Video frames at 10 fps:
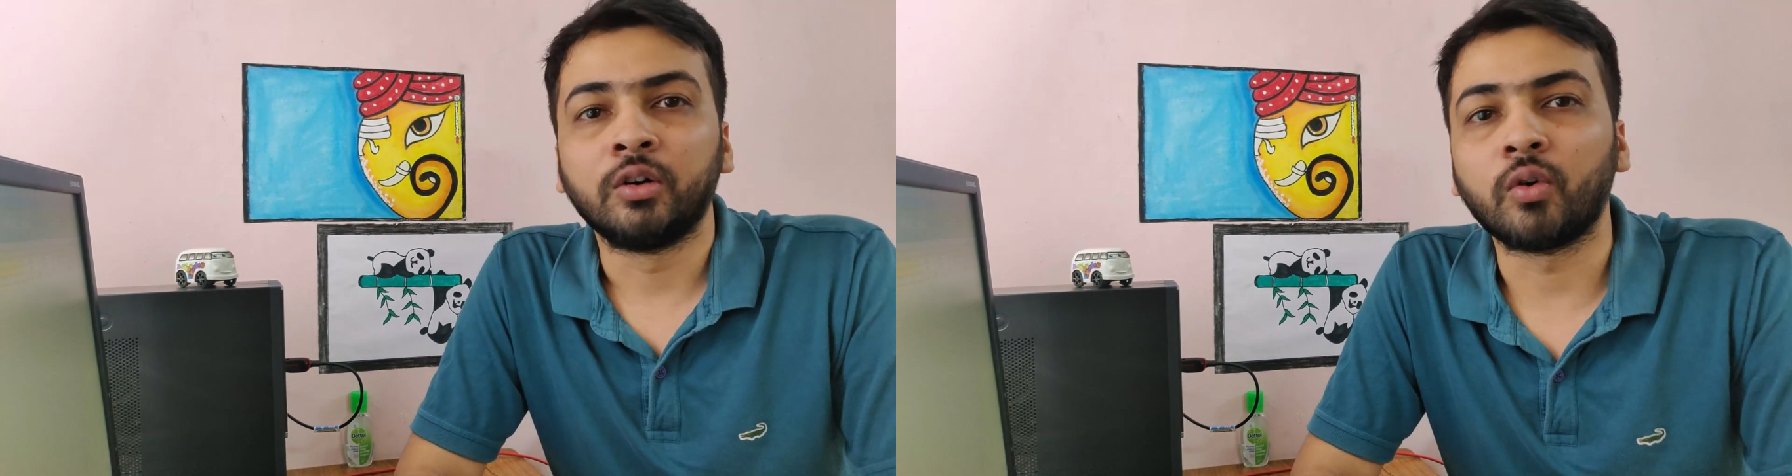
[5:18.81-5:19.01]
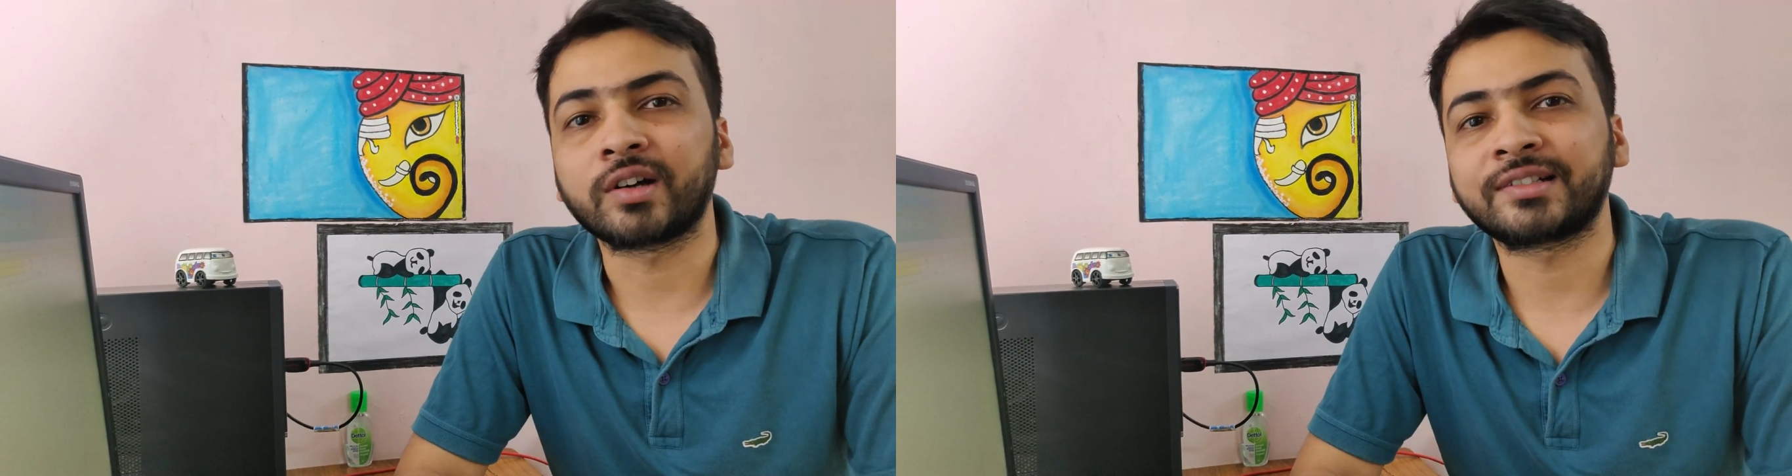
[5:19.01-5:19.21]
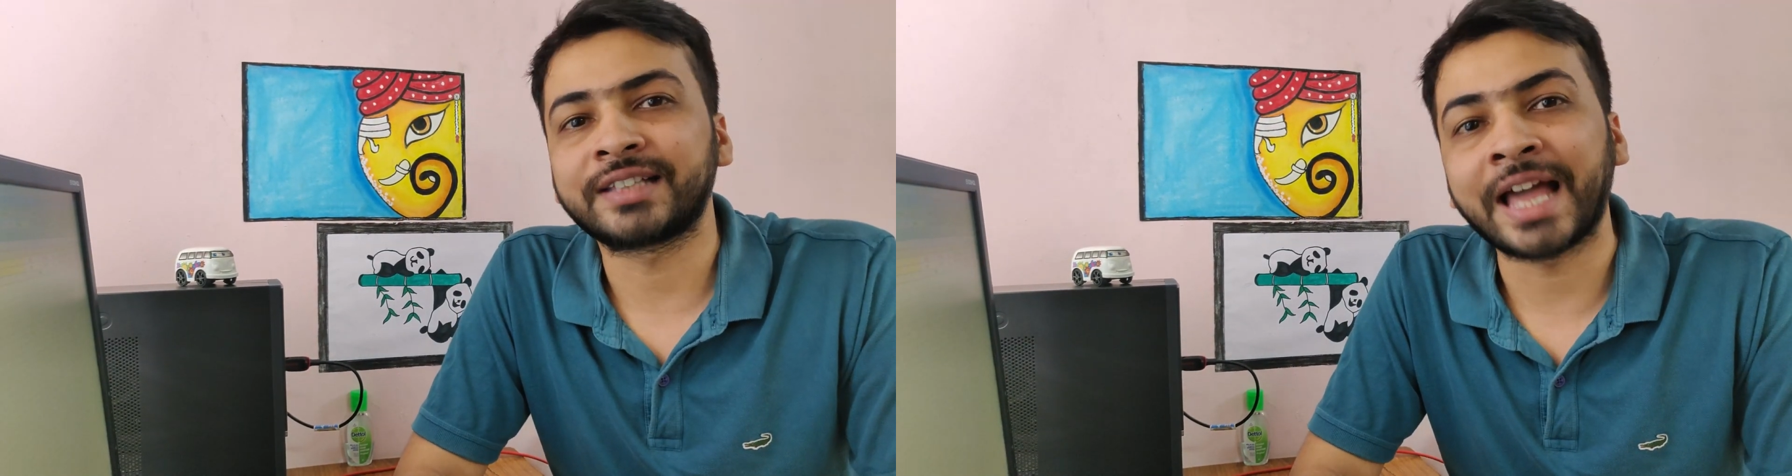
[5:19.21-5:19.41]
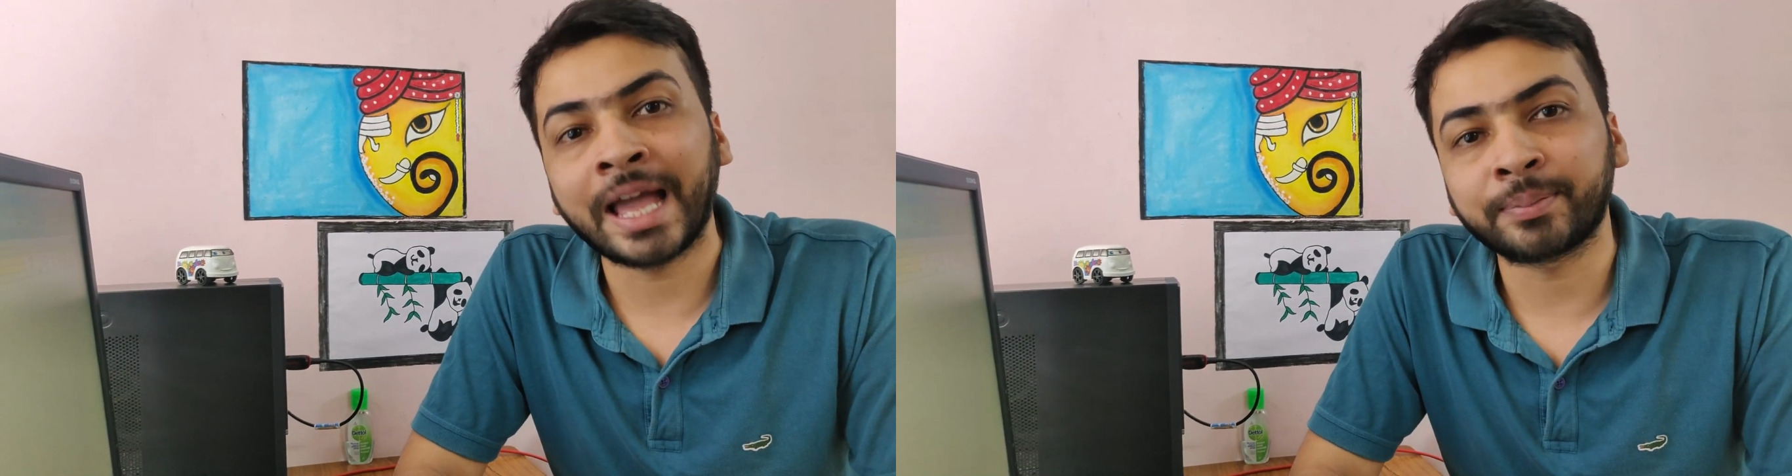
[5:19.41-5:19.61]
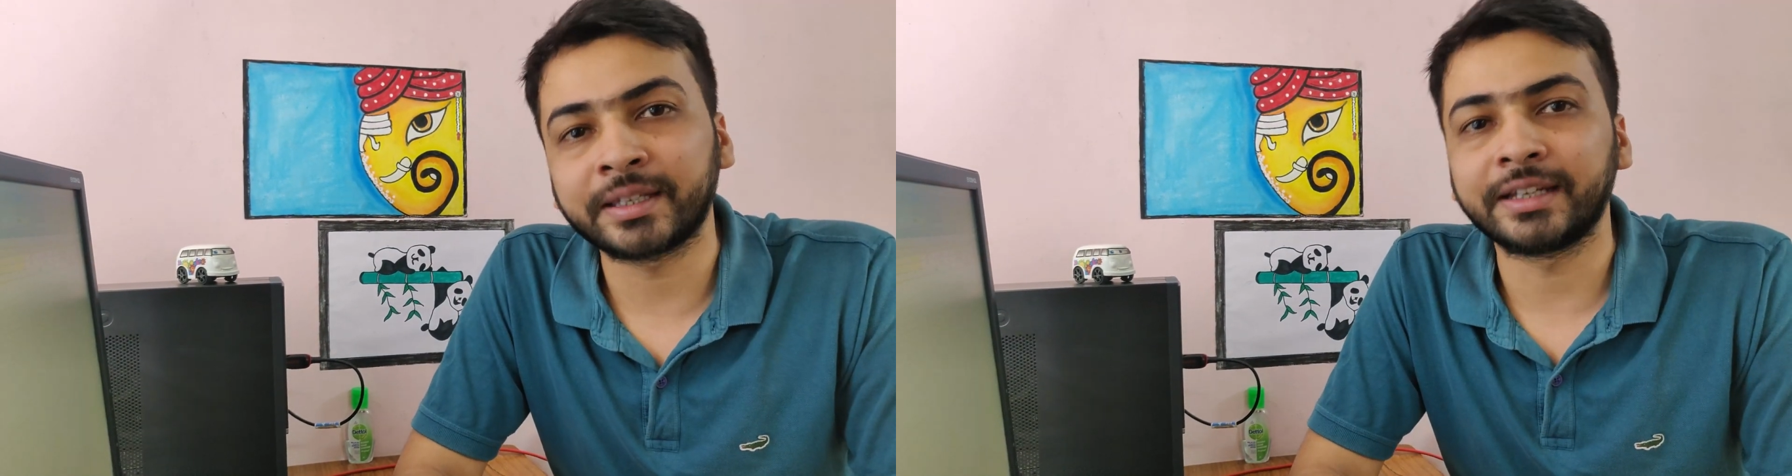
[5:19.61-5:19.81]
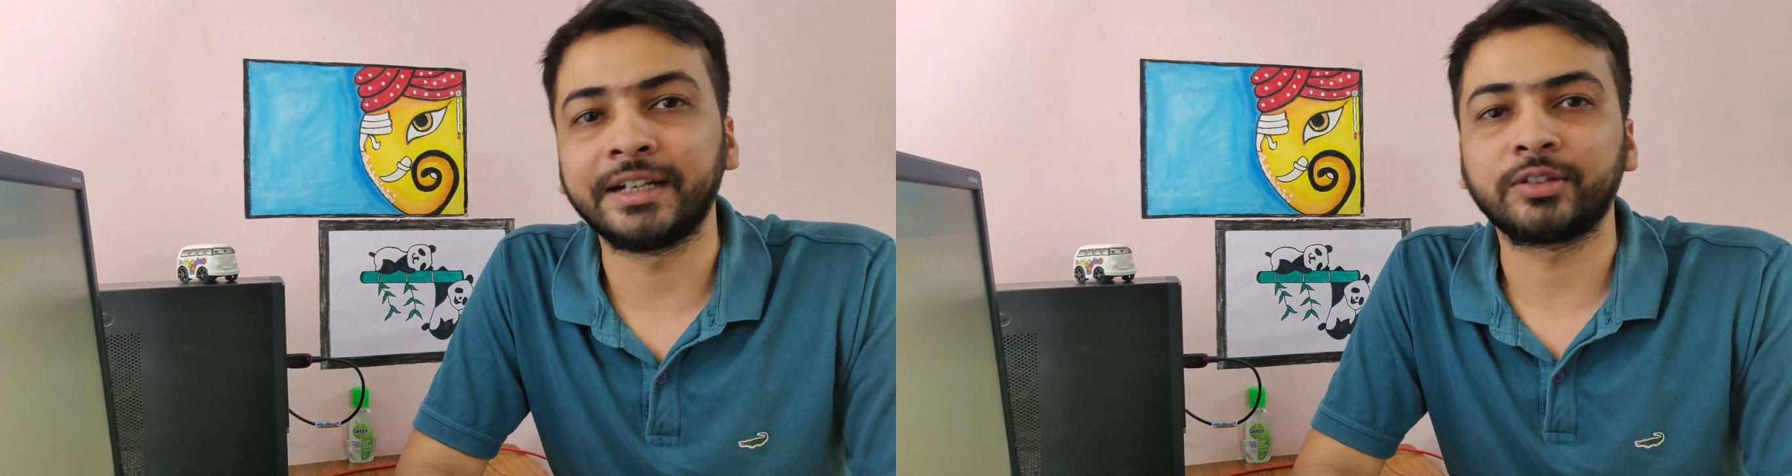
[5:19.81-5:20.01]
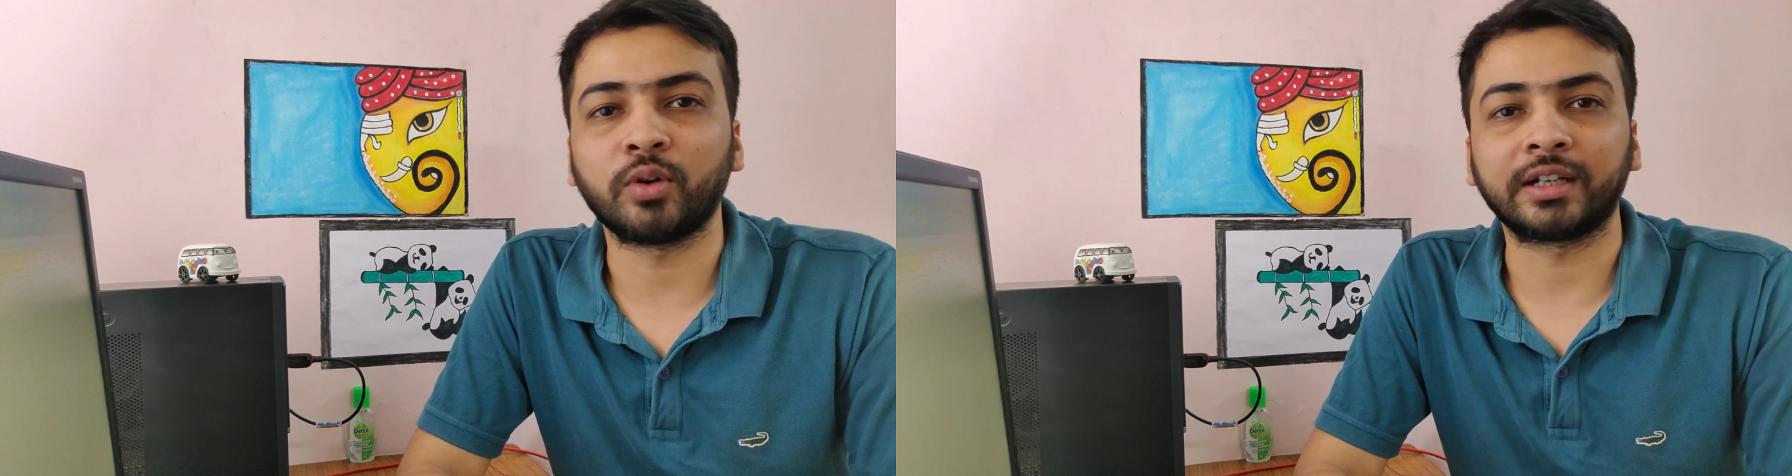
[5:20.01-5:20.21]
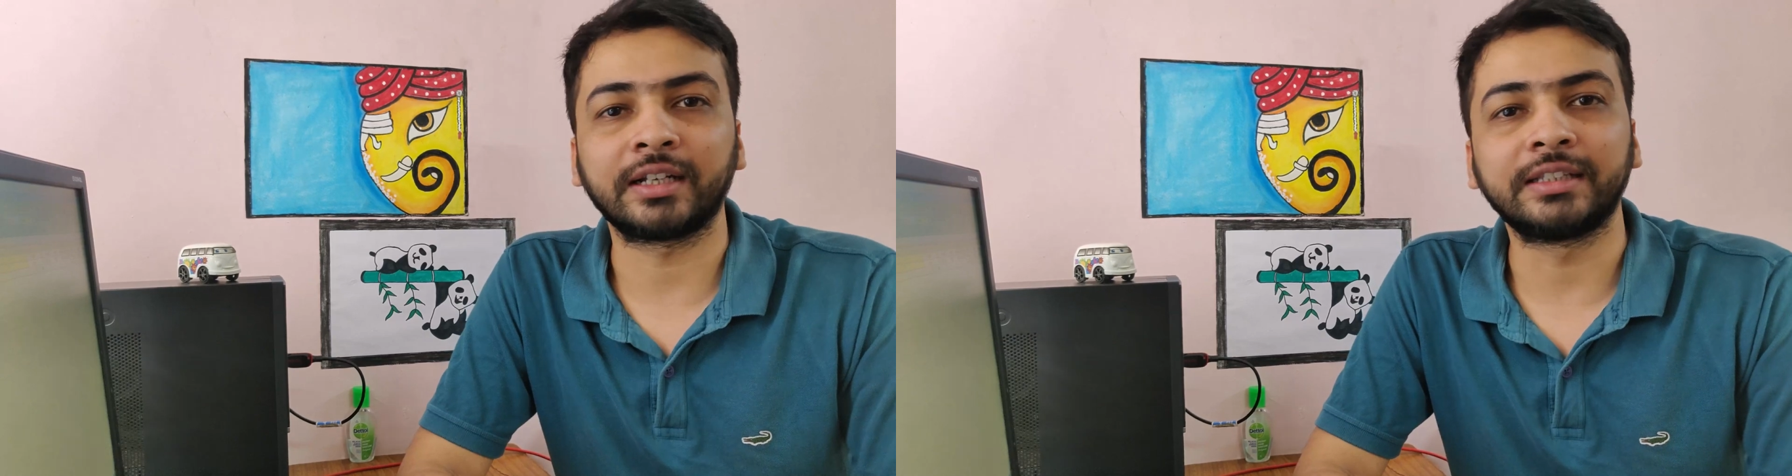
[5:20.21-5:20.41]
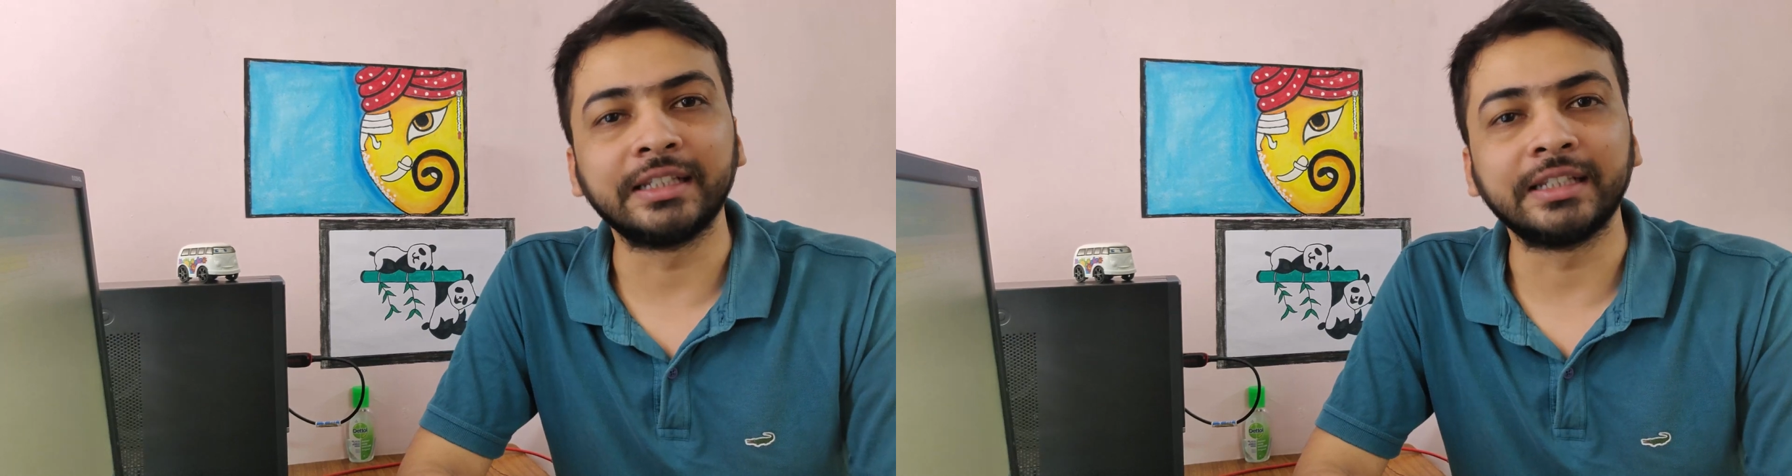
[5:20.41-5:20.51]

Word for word: व्हाट्सएप के हेडक्वार्टर